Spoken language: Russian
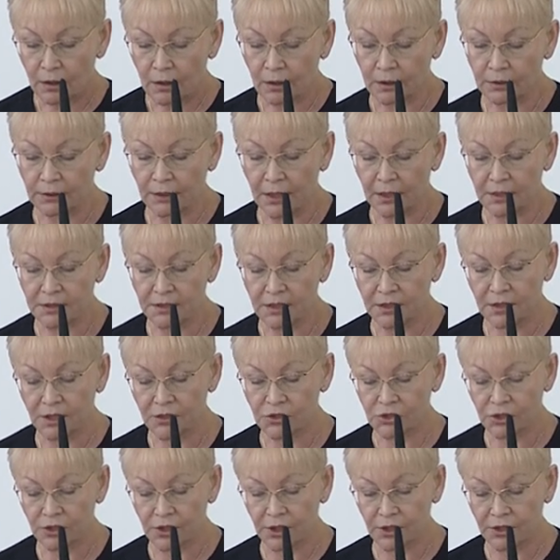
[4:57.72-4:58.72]
На
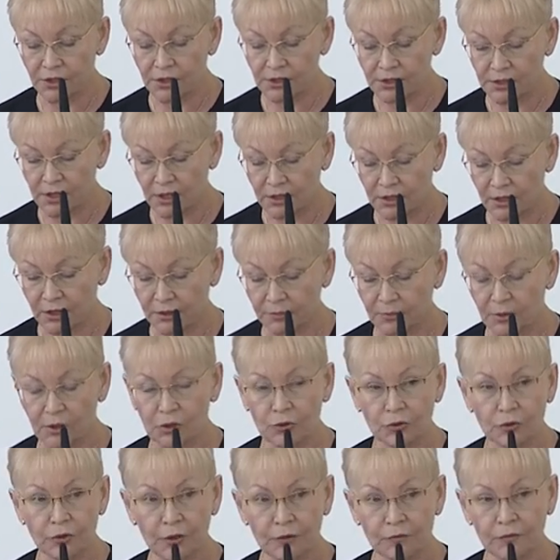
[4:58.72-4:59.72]
1,4
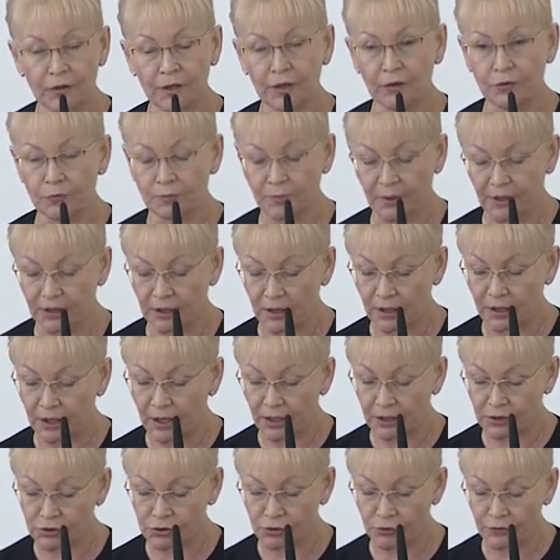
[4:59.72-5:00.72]
миллионов гривен
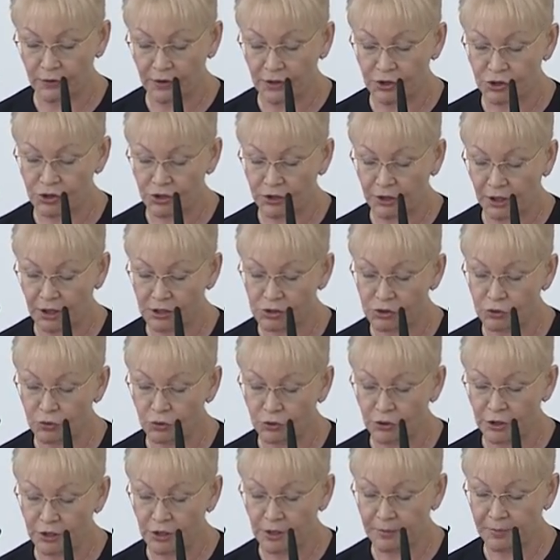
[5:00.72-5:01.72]
предлагается увеличить
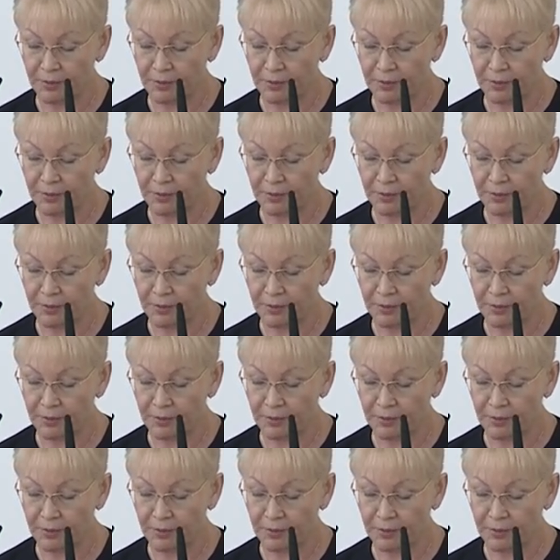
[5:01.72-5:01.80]
расходы на